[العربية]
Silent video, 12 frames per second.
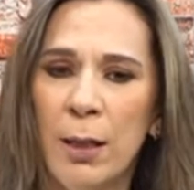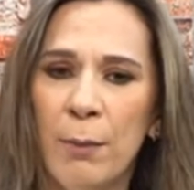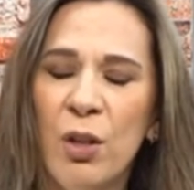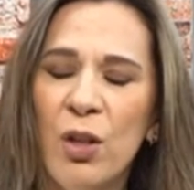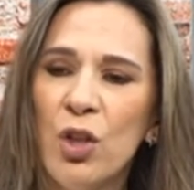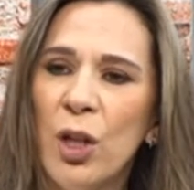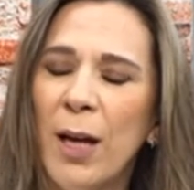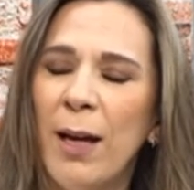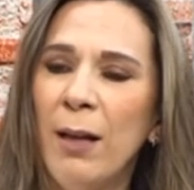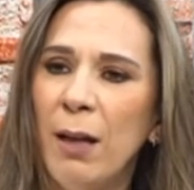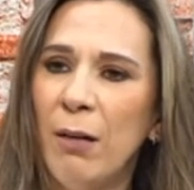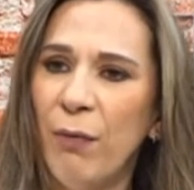بنرجع
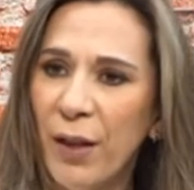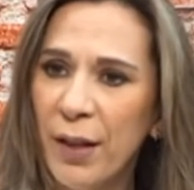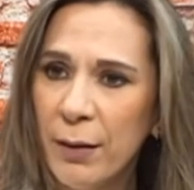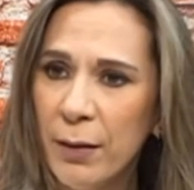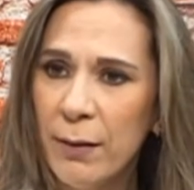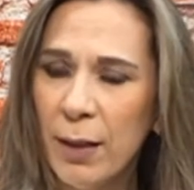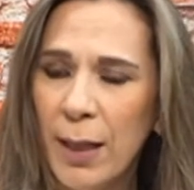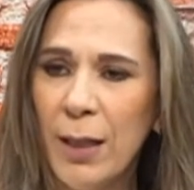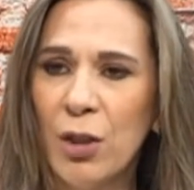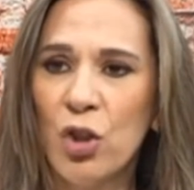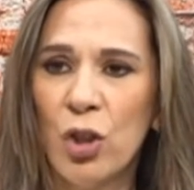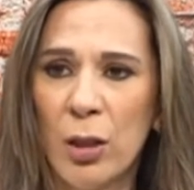على الفرد
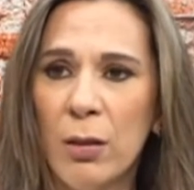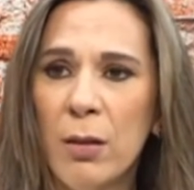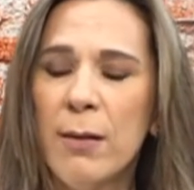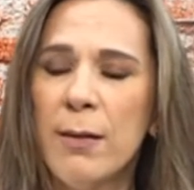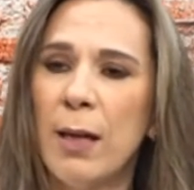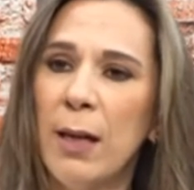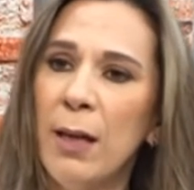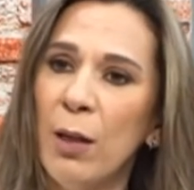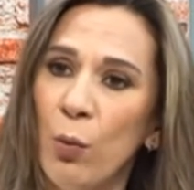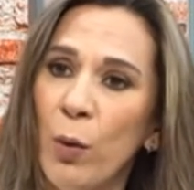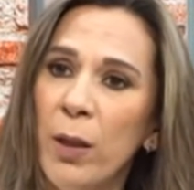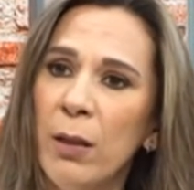على الشخص على
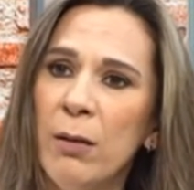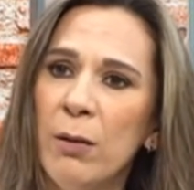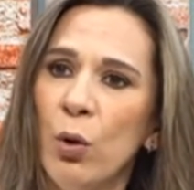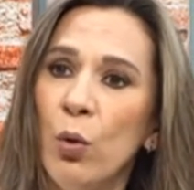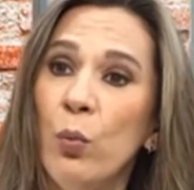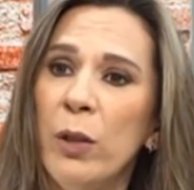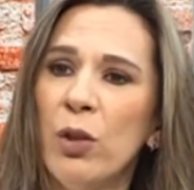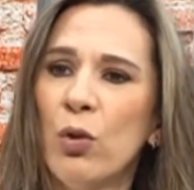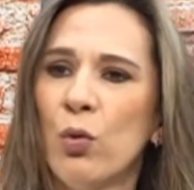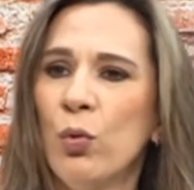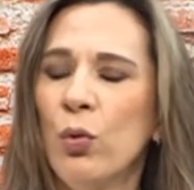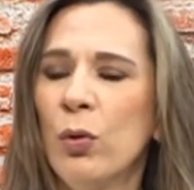الولد هو
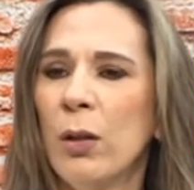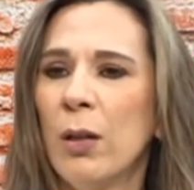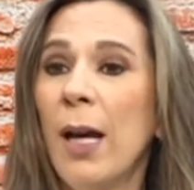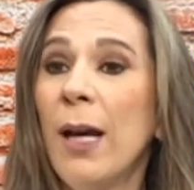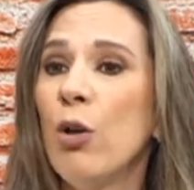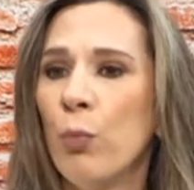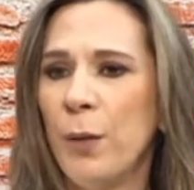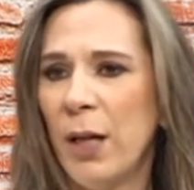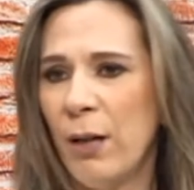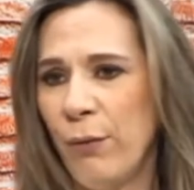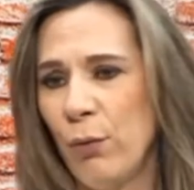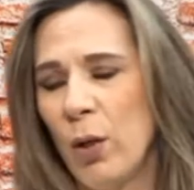شو اهله
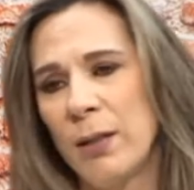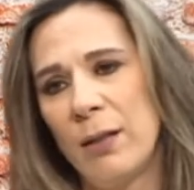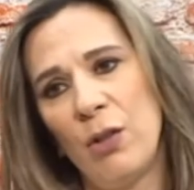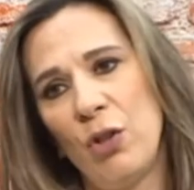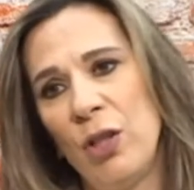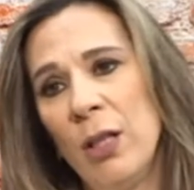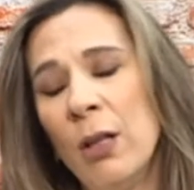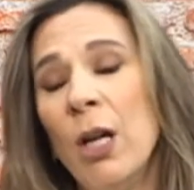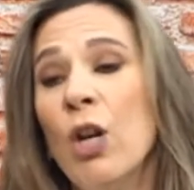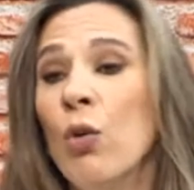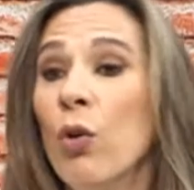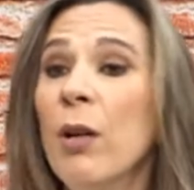بيعرفوا اكثر شيء
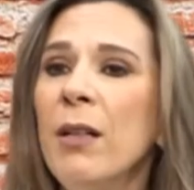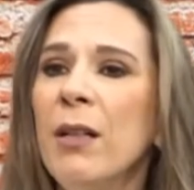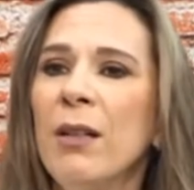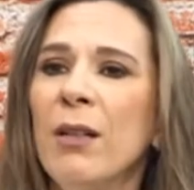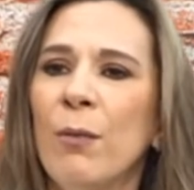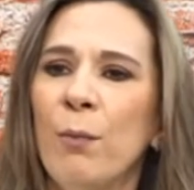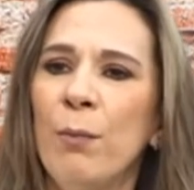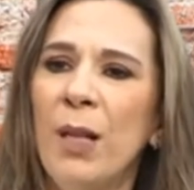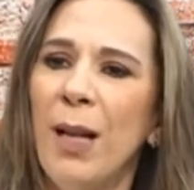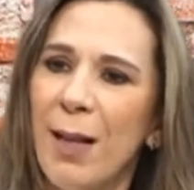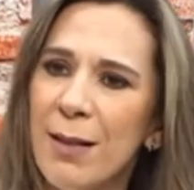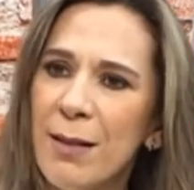وهن من
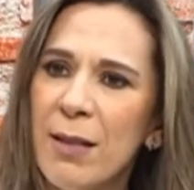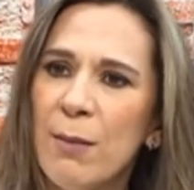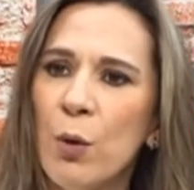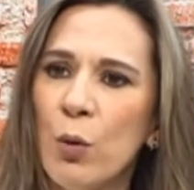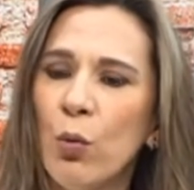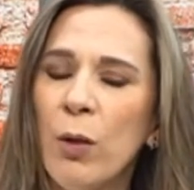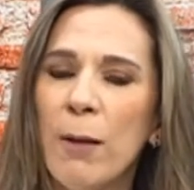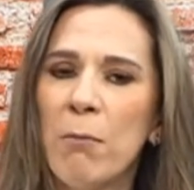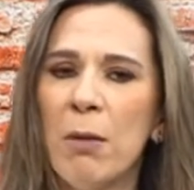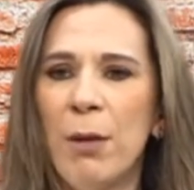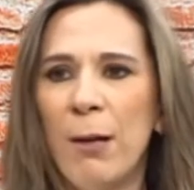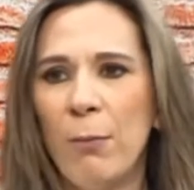الاساس بيقولوا لك
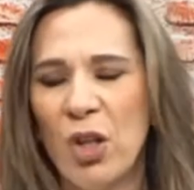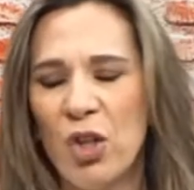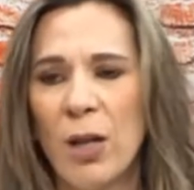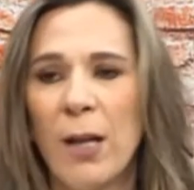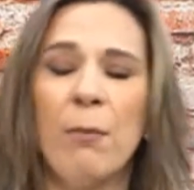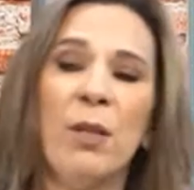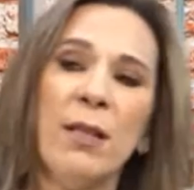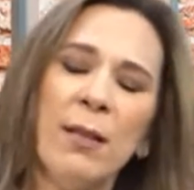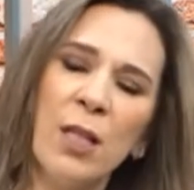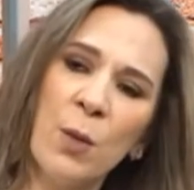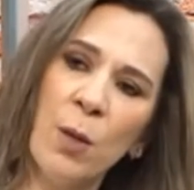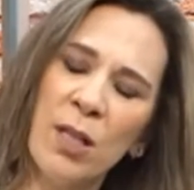ما بحب هالشغله
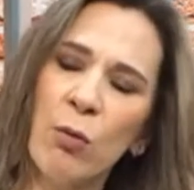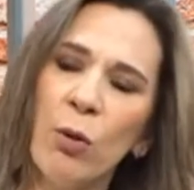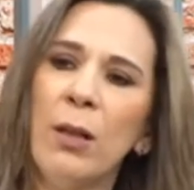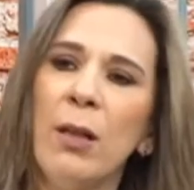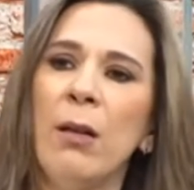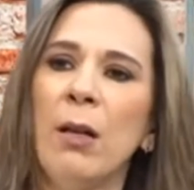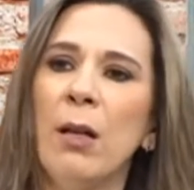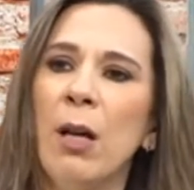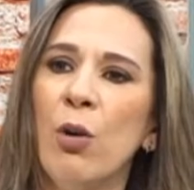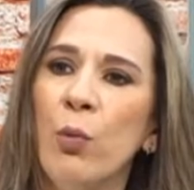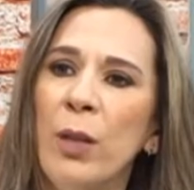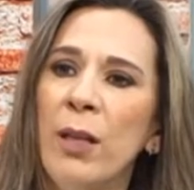بينزعج من الاصوات
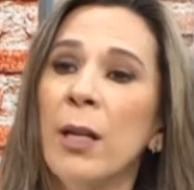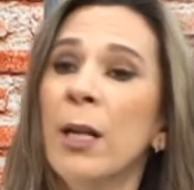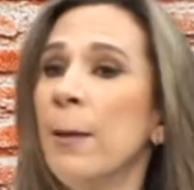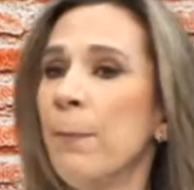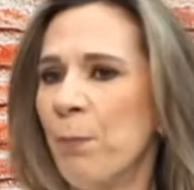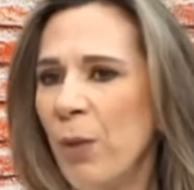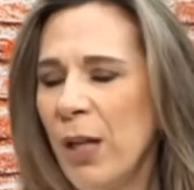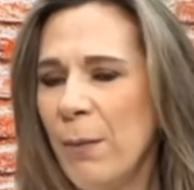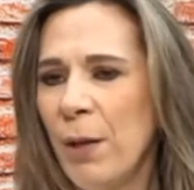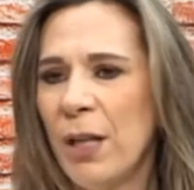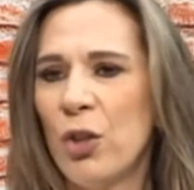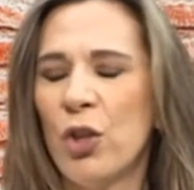القويه
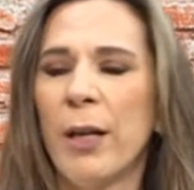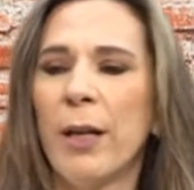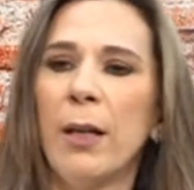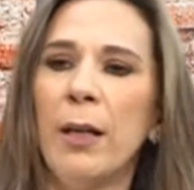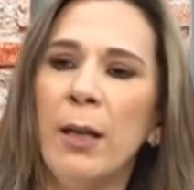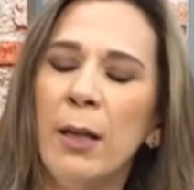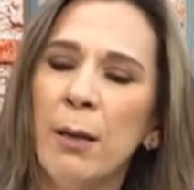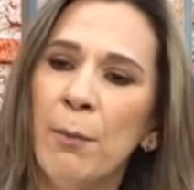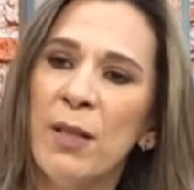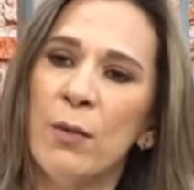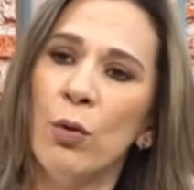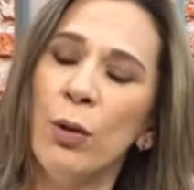بحب هالشغله
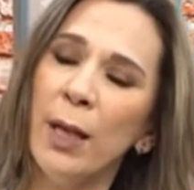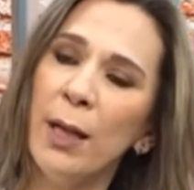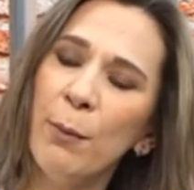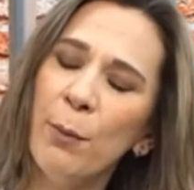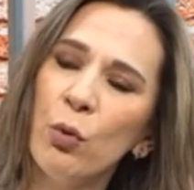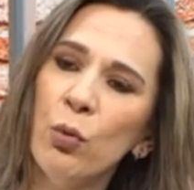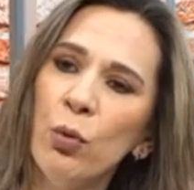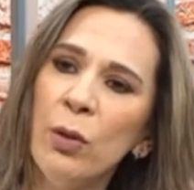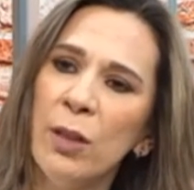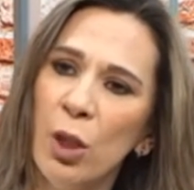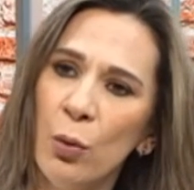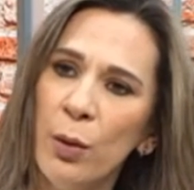بس هون نحن
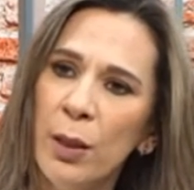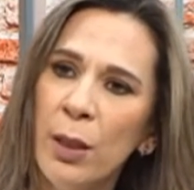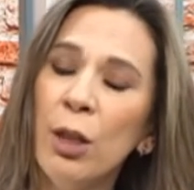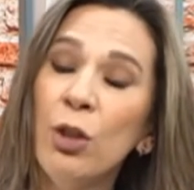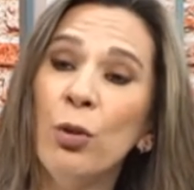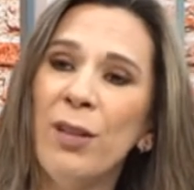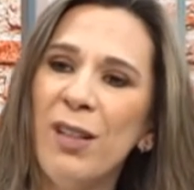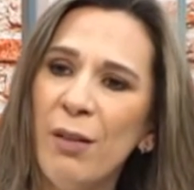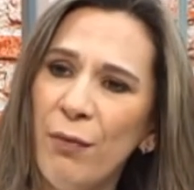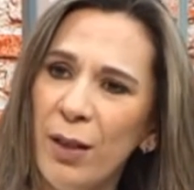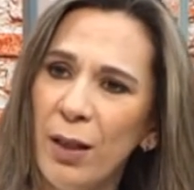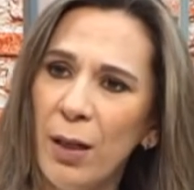بيكون دورنا انه
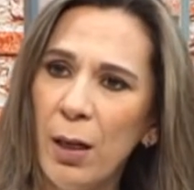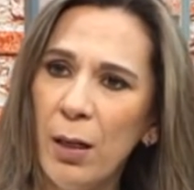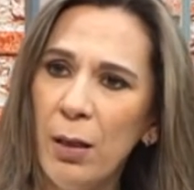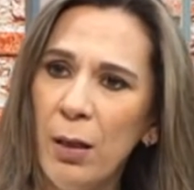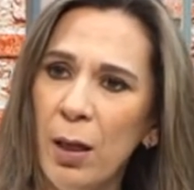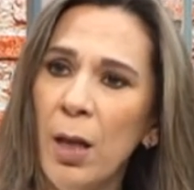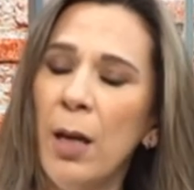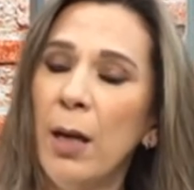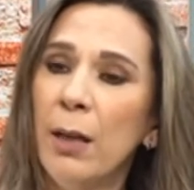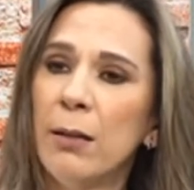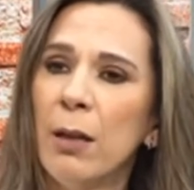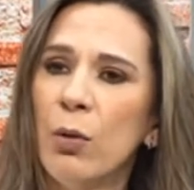نرافق الاهل
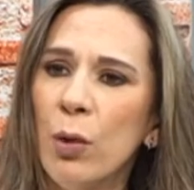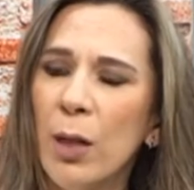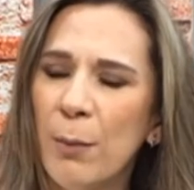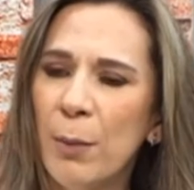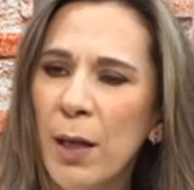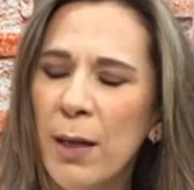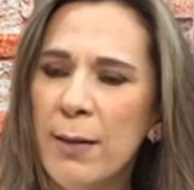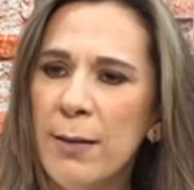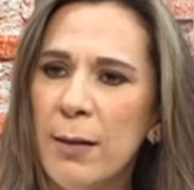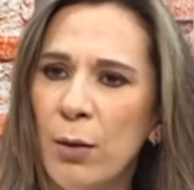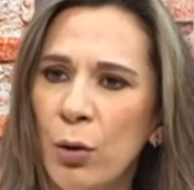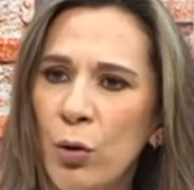حتى نكون عم
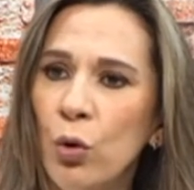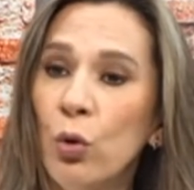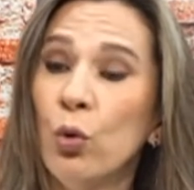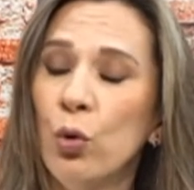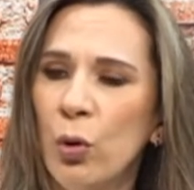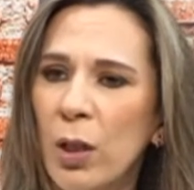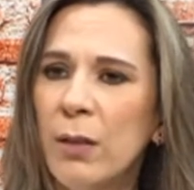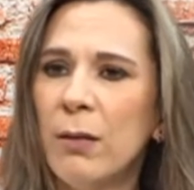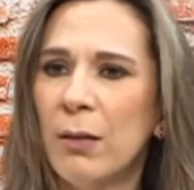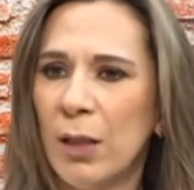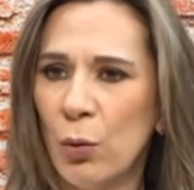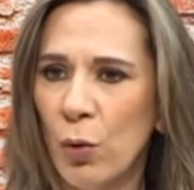نحسن عنده
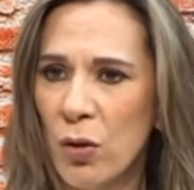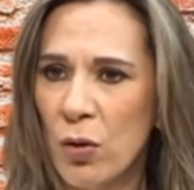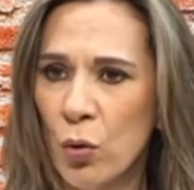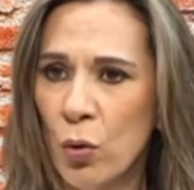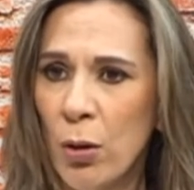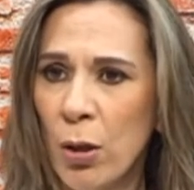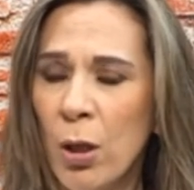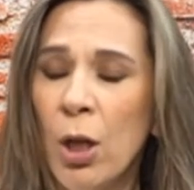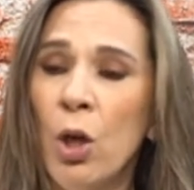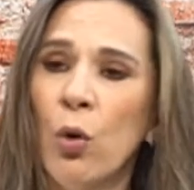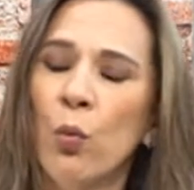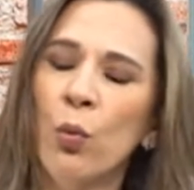قدرات التواصل
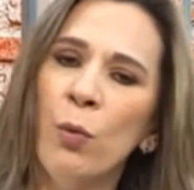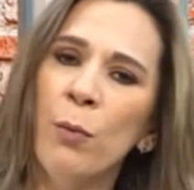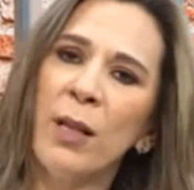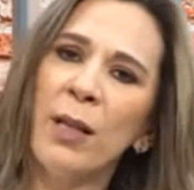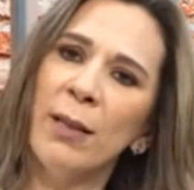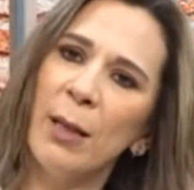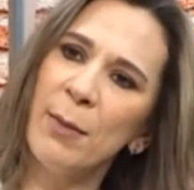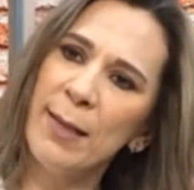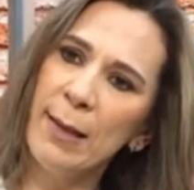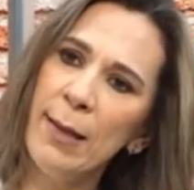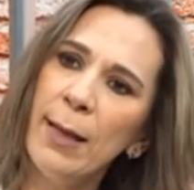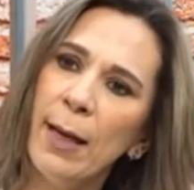وكنت عم
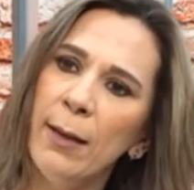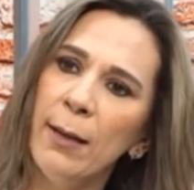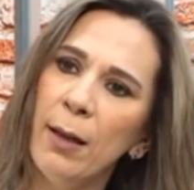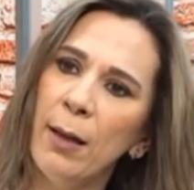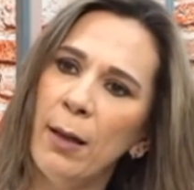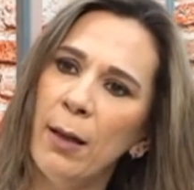تساليني عن